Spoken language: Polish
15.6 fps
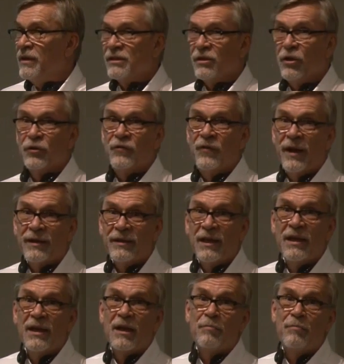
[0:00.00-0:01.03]
jest
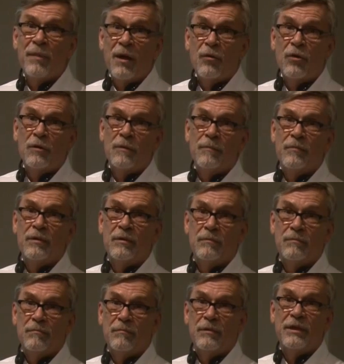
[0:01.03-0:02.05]
otwarta jak mało
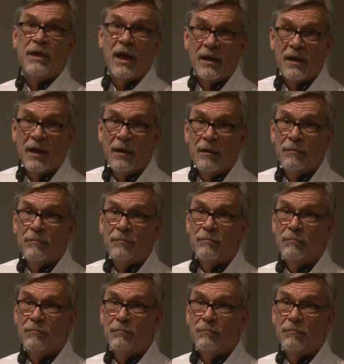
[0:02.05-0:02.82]
jaka.